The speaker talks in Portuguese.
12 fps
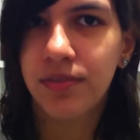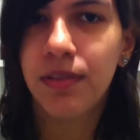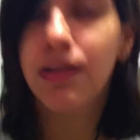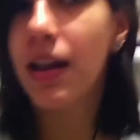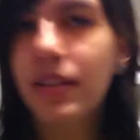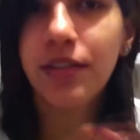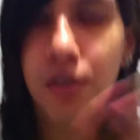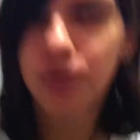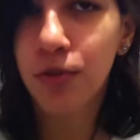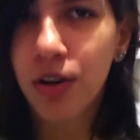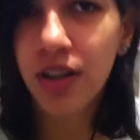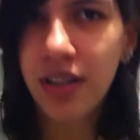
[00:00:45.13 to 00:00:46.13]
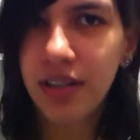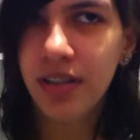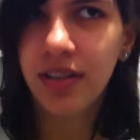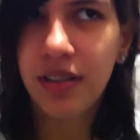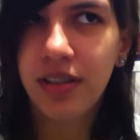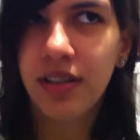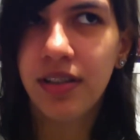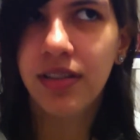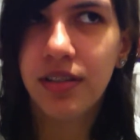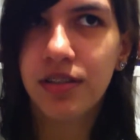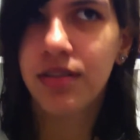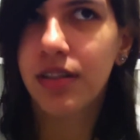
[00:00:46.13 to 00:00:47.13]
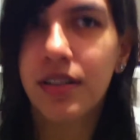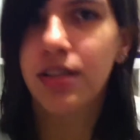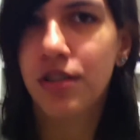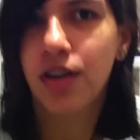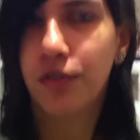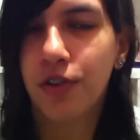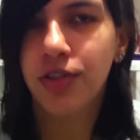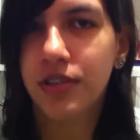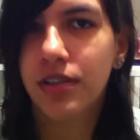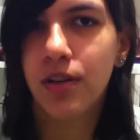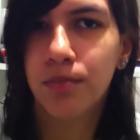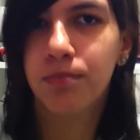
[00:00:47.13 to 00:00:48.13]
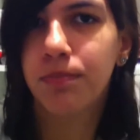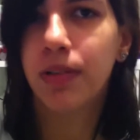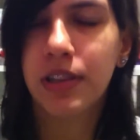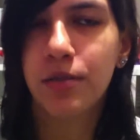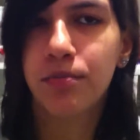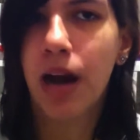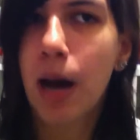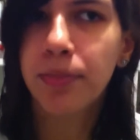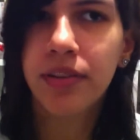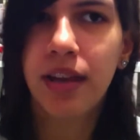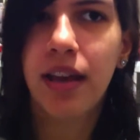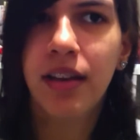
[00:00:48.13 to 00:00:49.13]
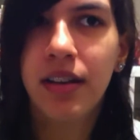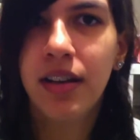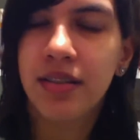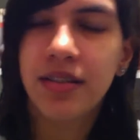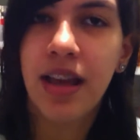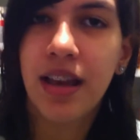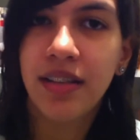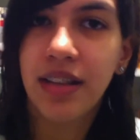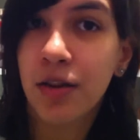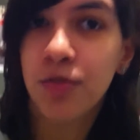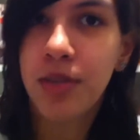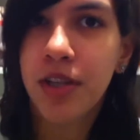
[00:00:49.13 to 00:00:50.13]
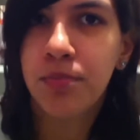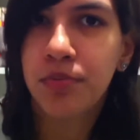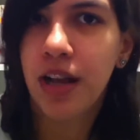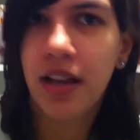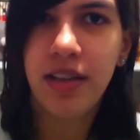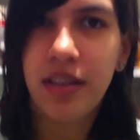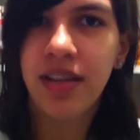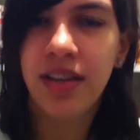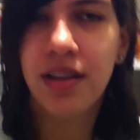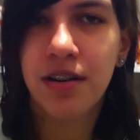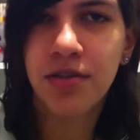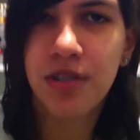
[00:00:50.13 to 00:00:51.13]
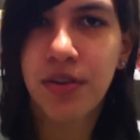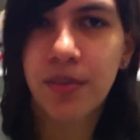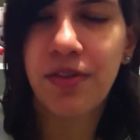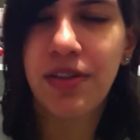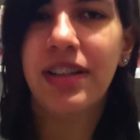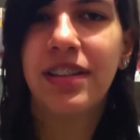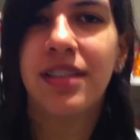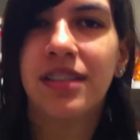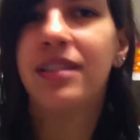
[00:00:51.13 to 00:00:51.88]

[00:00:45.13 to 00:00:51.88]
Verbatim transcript: Vamos lá, dá só um oi e se quiser tirar uma foto, quiser dar um, bater um papo, se quiser, se quiser andar comigo por aí, eu ia ficar bem feliz.